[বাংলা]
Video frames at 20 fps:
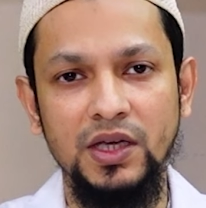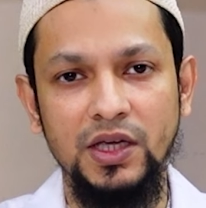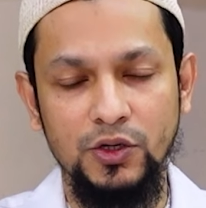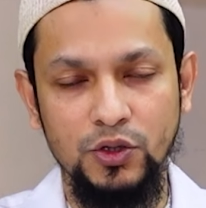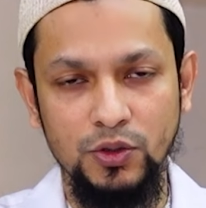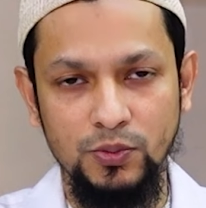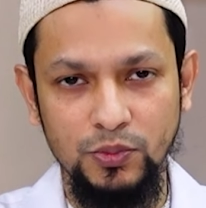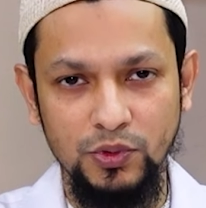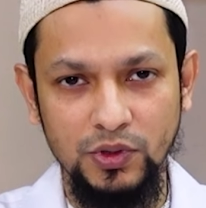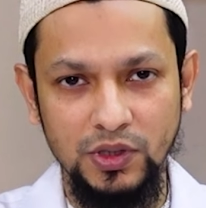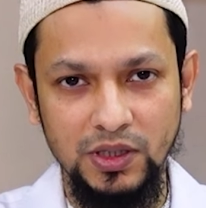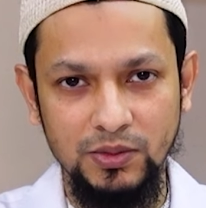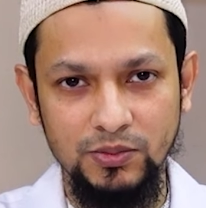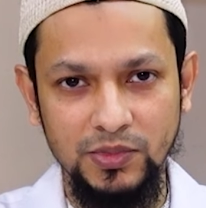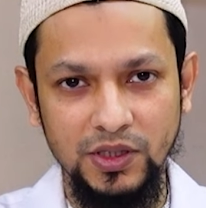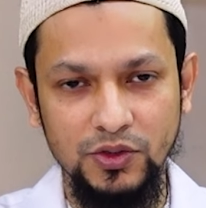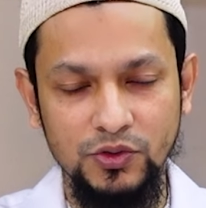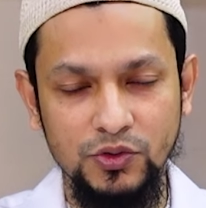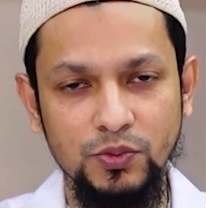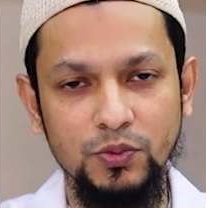এ সম্পর্কে
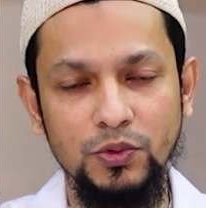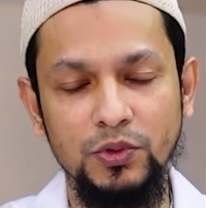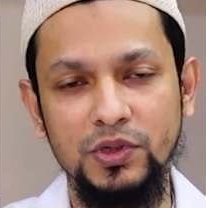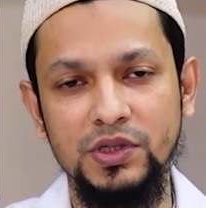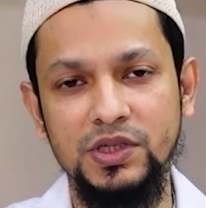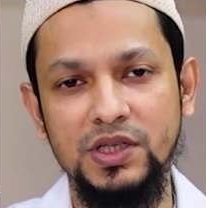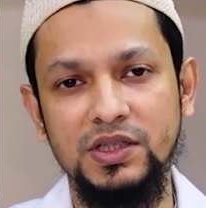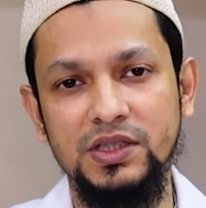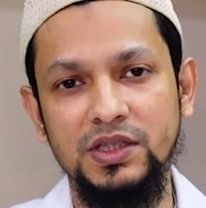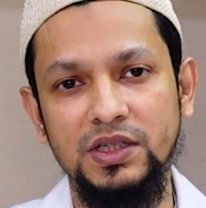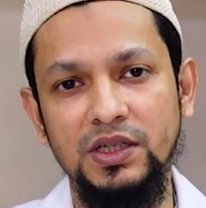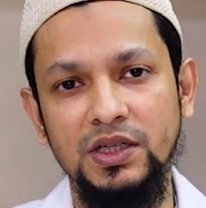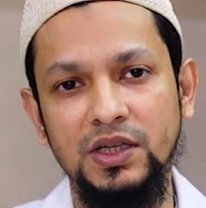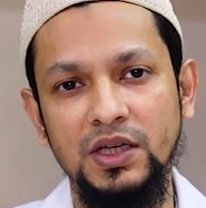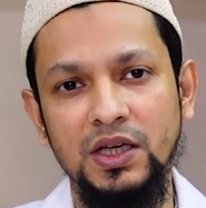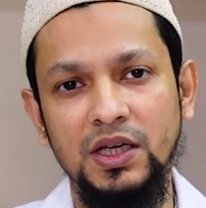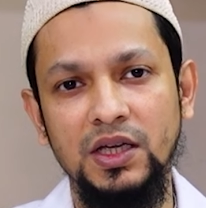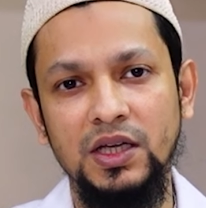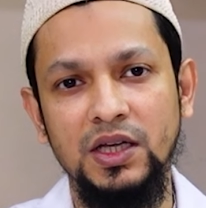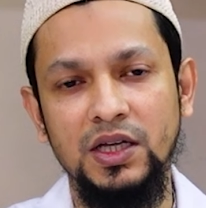আমরা কিছু বলতে চাচ্ছি
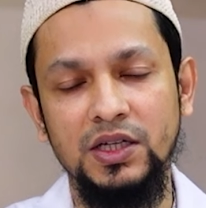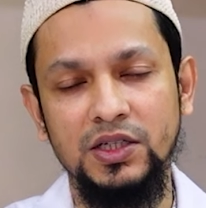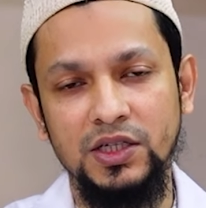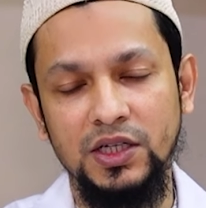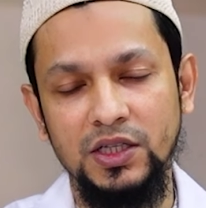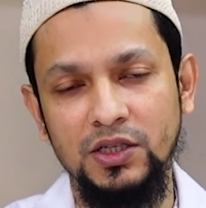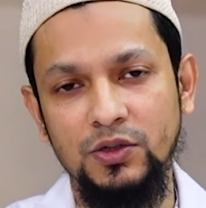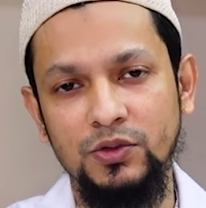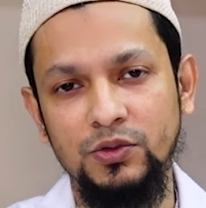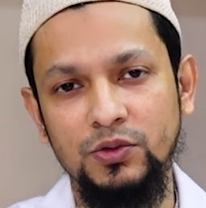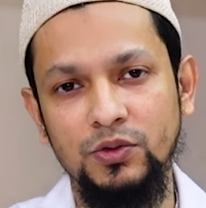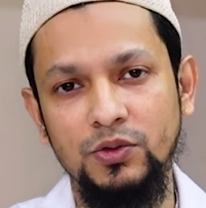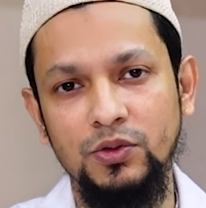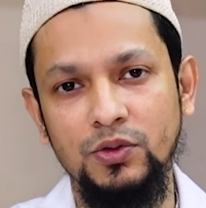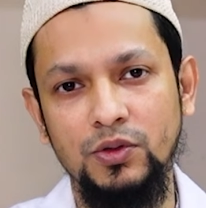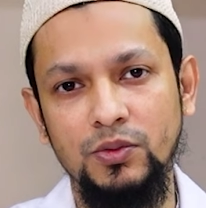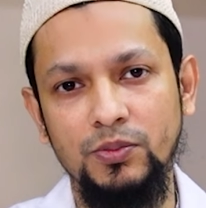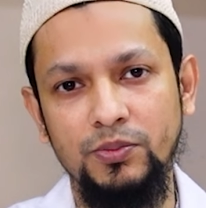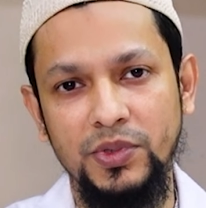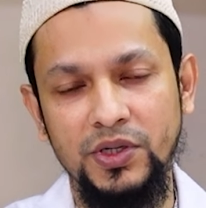সাধারণত
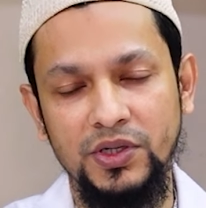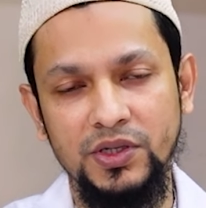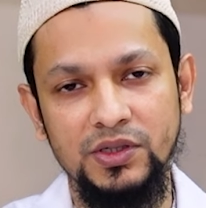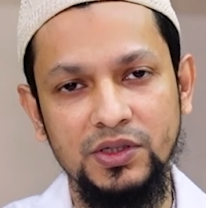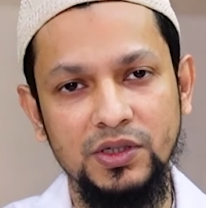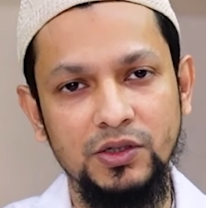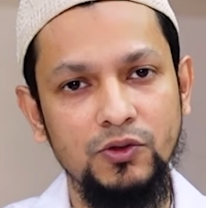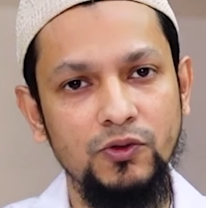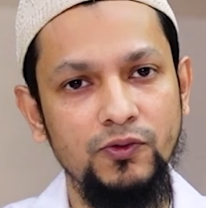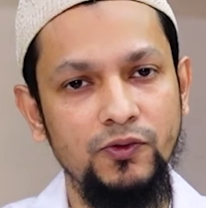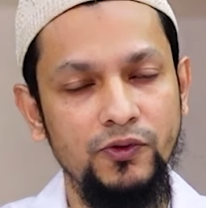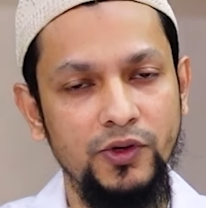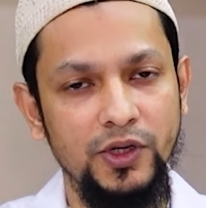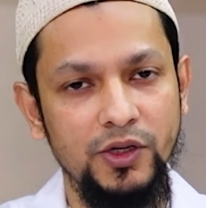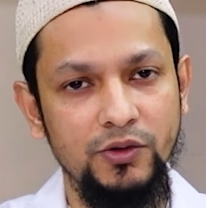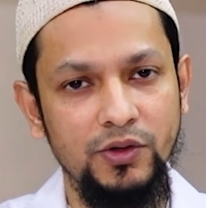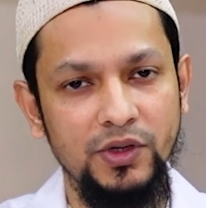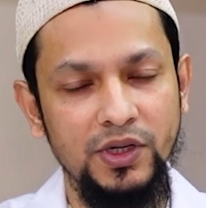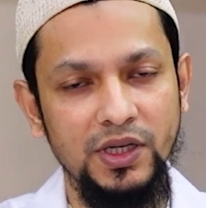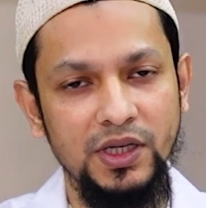পেশেন্টরা খুব
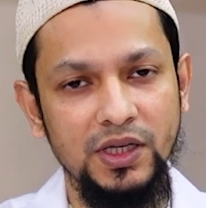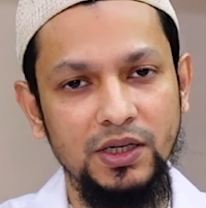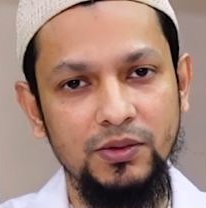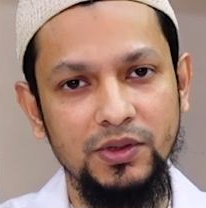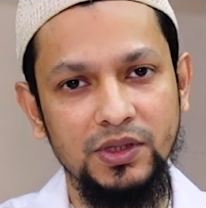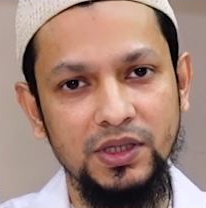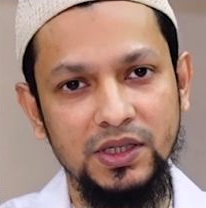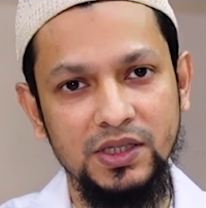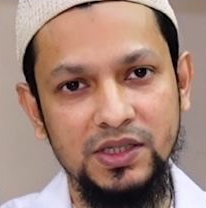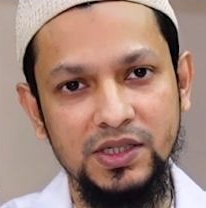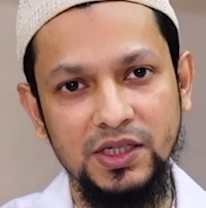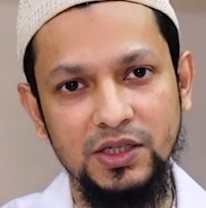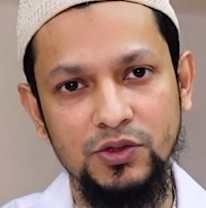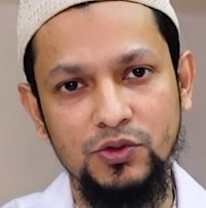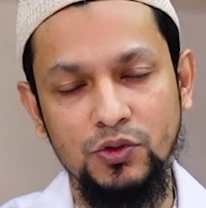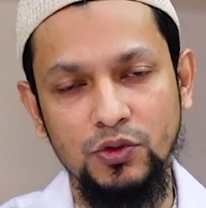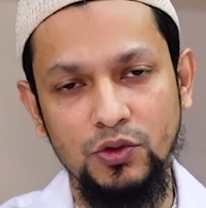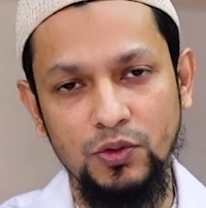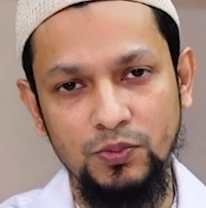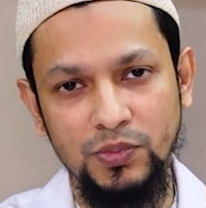ফ্রিকোয়েন্টলি আমাদের কাছে
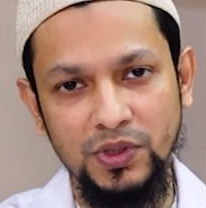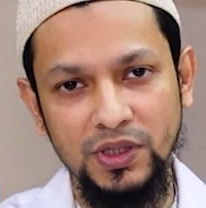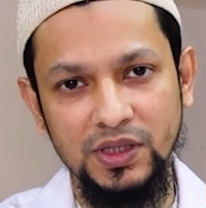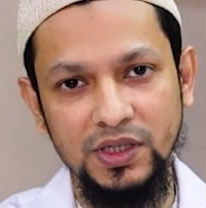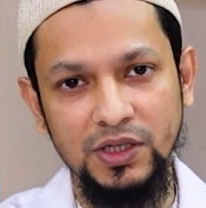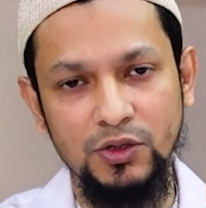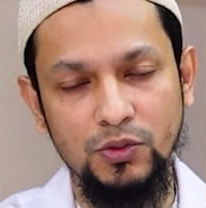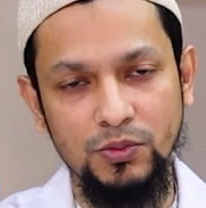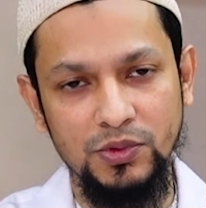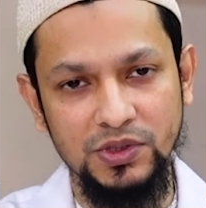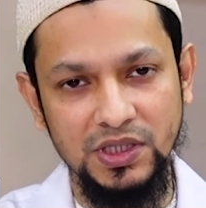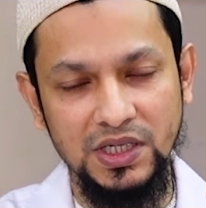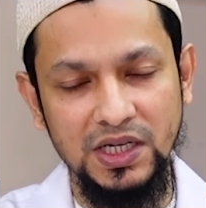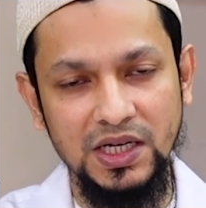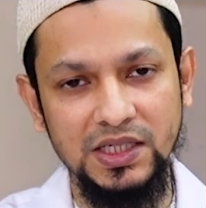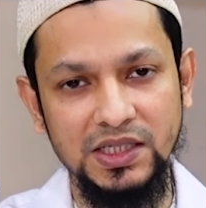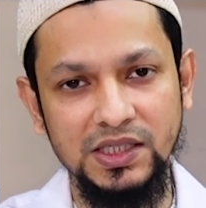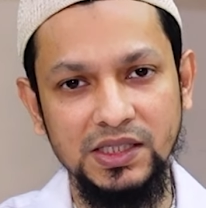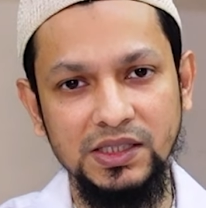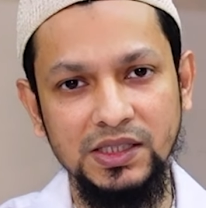কিছু কমপ্লেন নিয়ে রমজানে
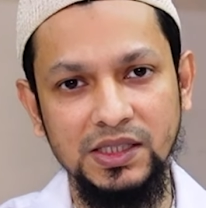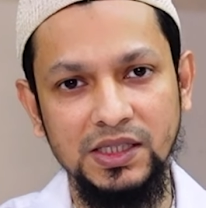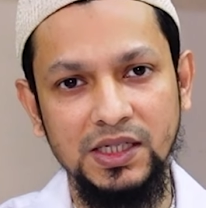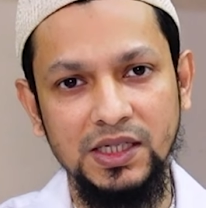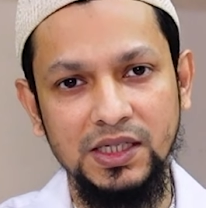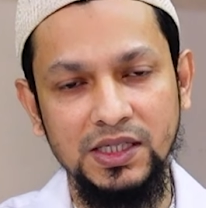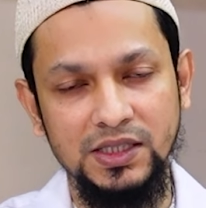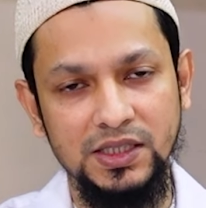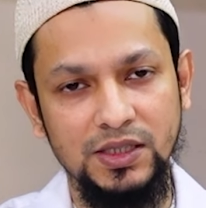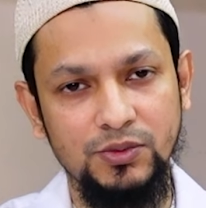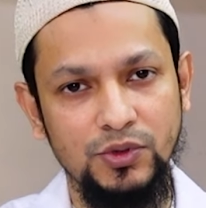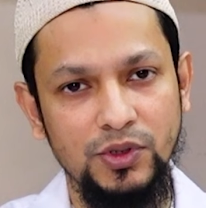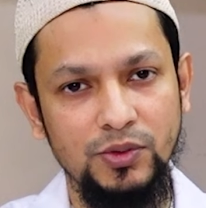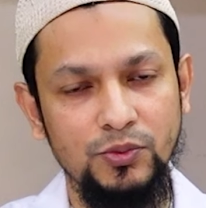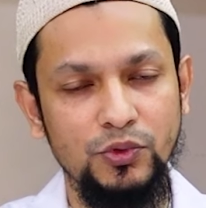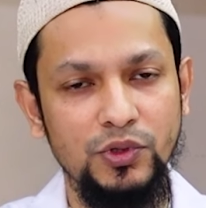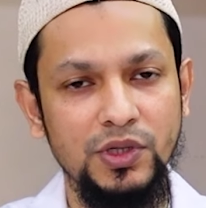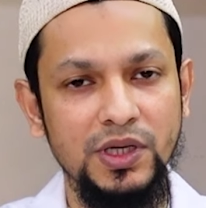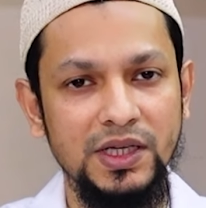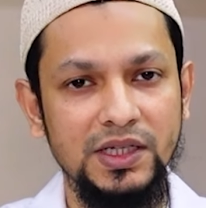আসে যেমন এর
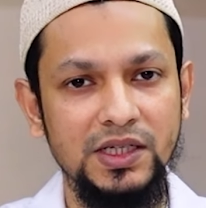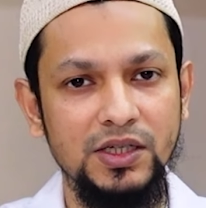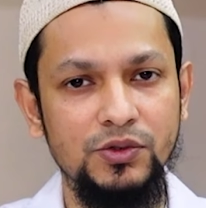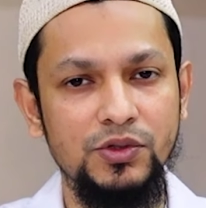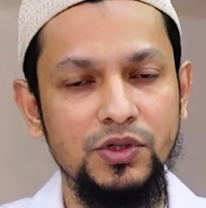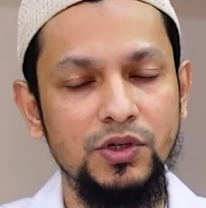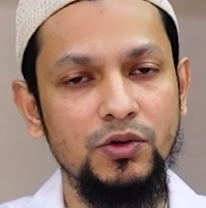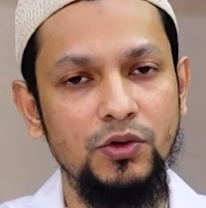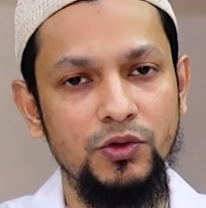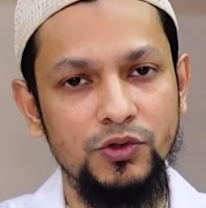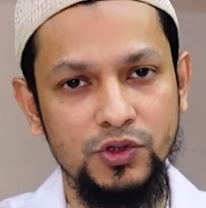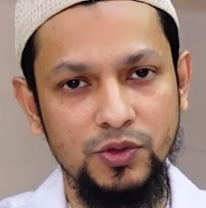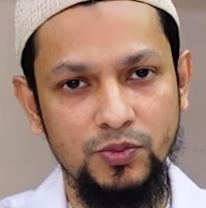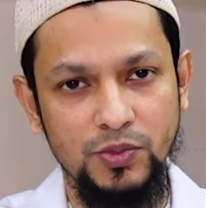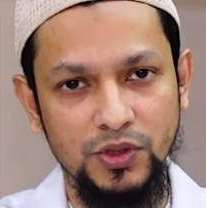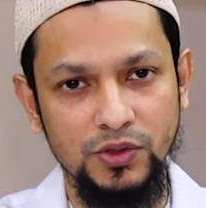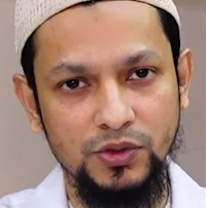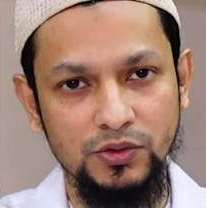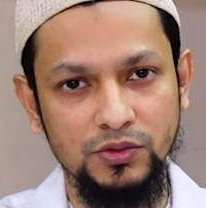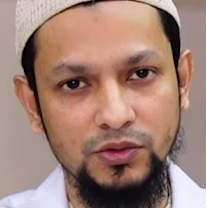মধ্যে একটা হচ্ছে
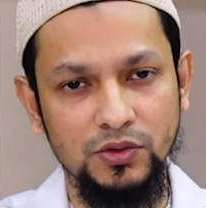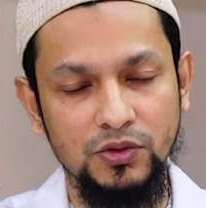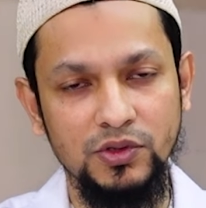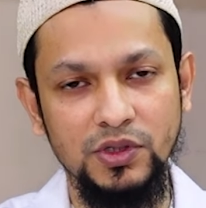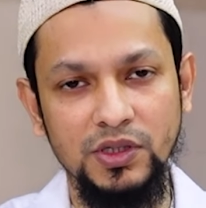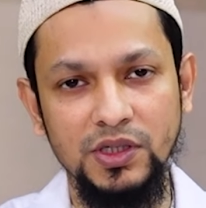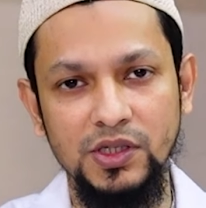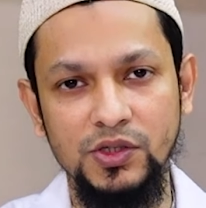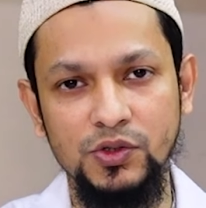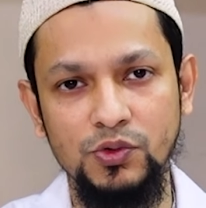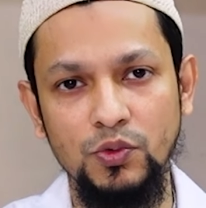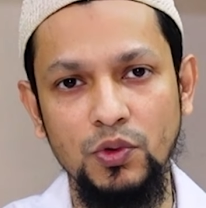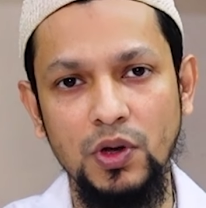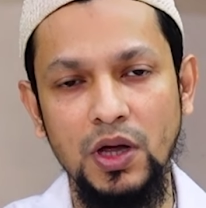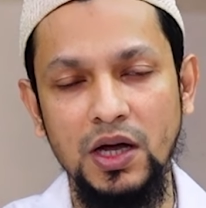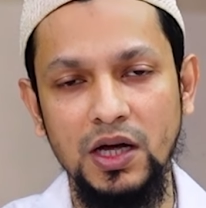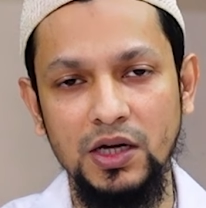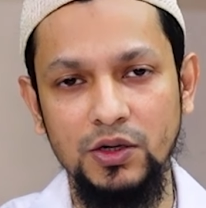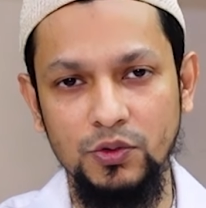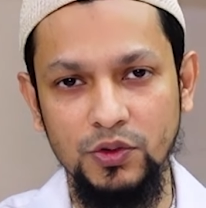কনস্টিপেশন অর্থাৎ স্টুল
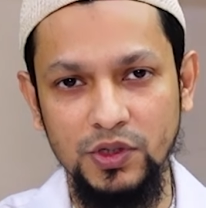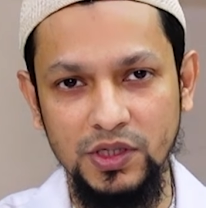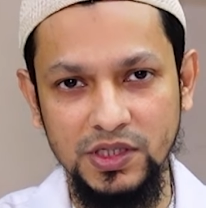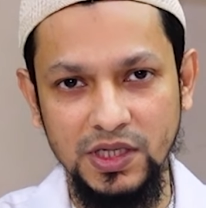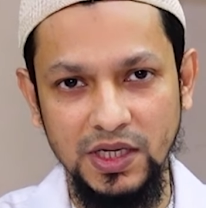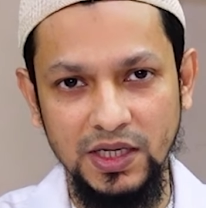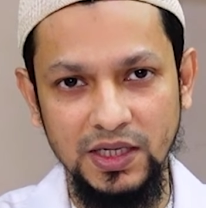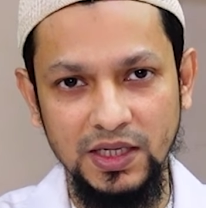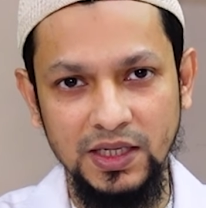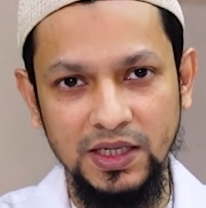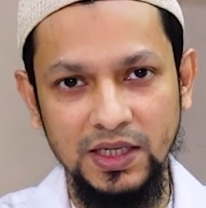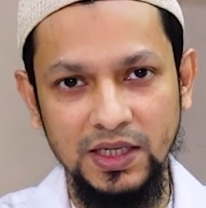হার্ড হয়ে যায়